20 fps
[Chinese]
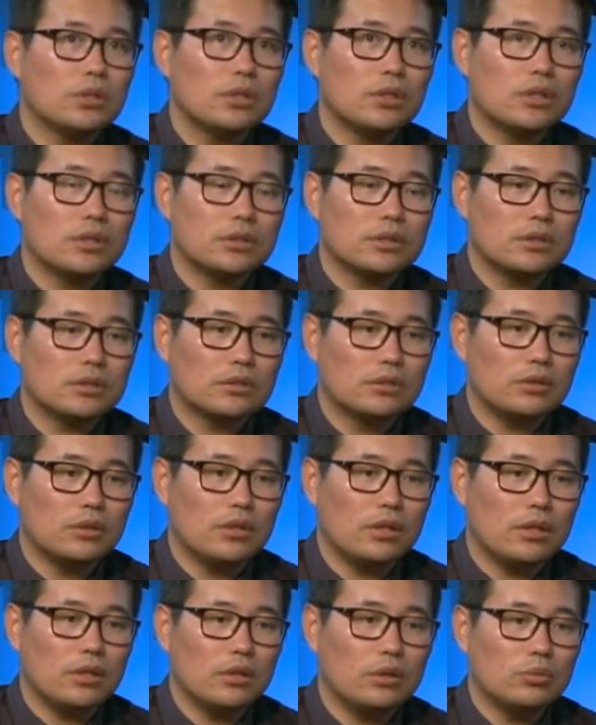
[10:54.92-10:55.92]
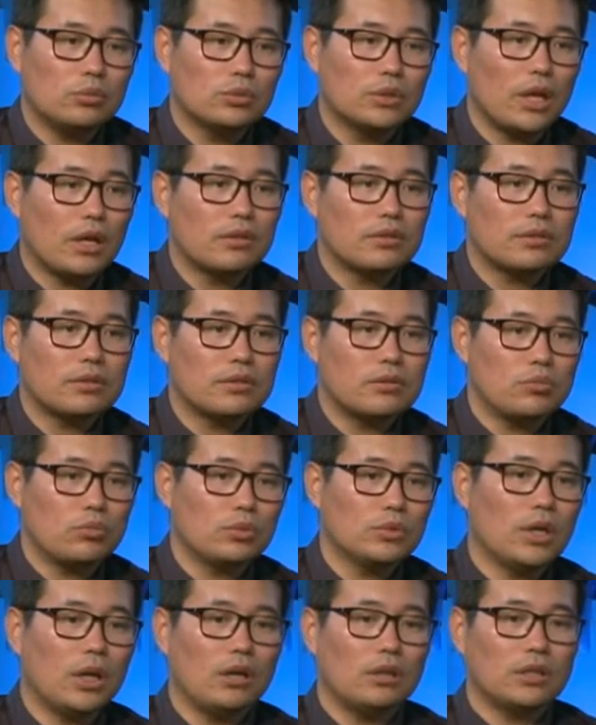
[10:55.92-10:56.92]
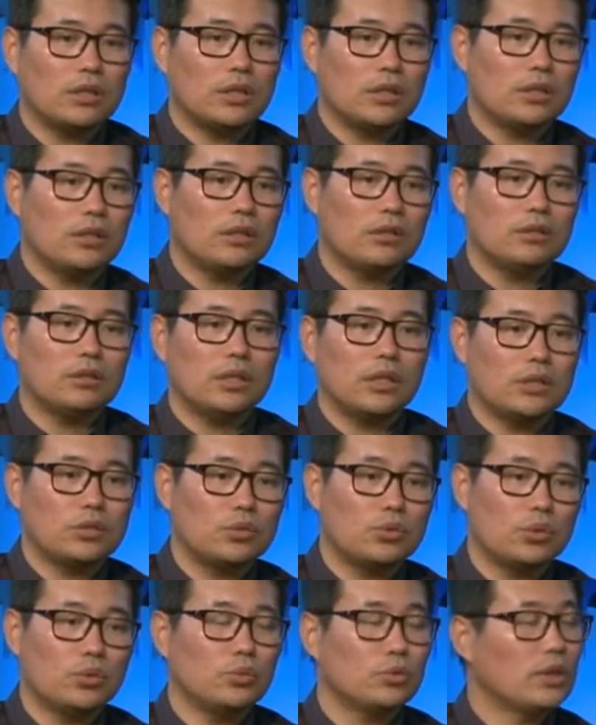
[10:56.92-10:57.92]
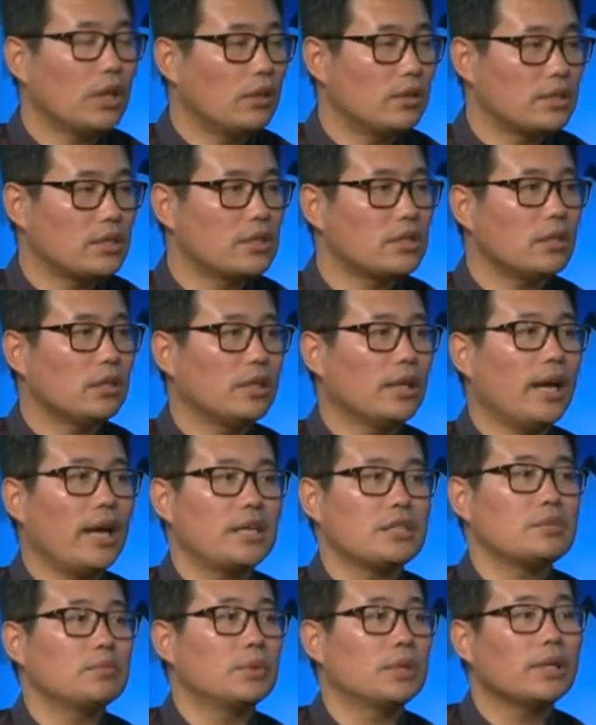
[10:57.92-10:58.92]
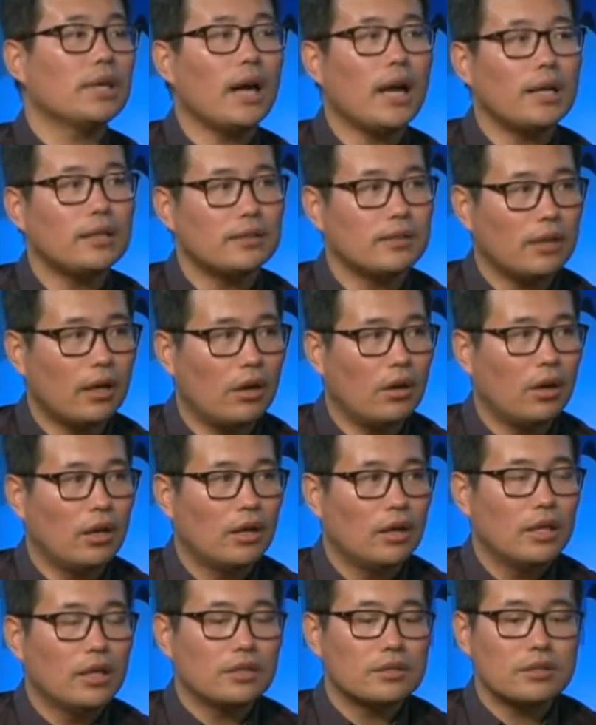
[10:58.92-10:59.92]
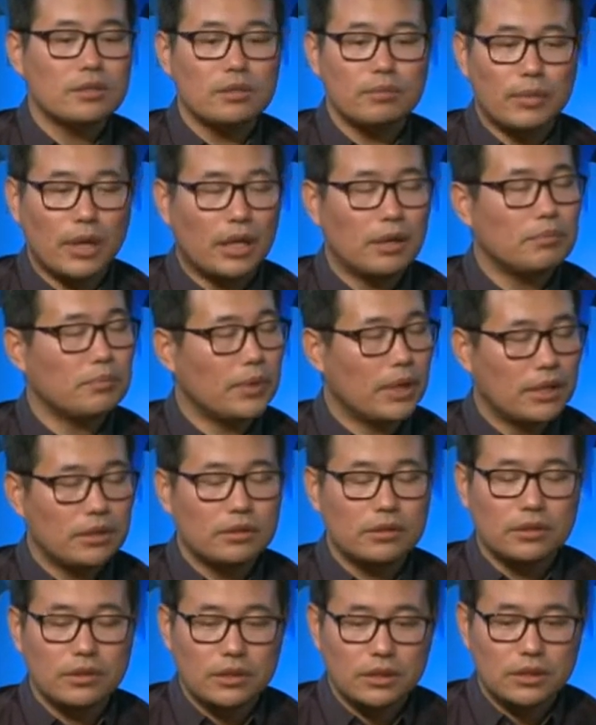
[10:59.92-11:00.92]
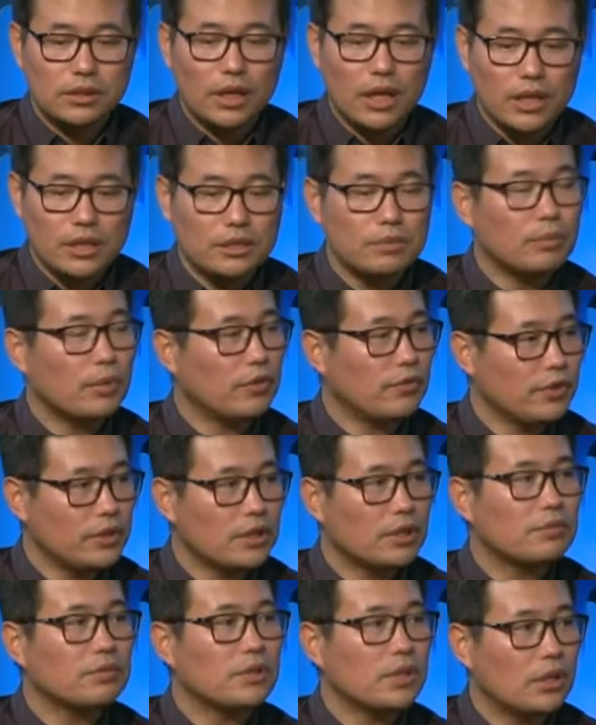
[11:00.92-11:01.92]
的这个舞蹈舞蹈的呃学舞蹈的青少年孩子能看到，其实蛮蛮那个还是蛮非常非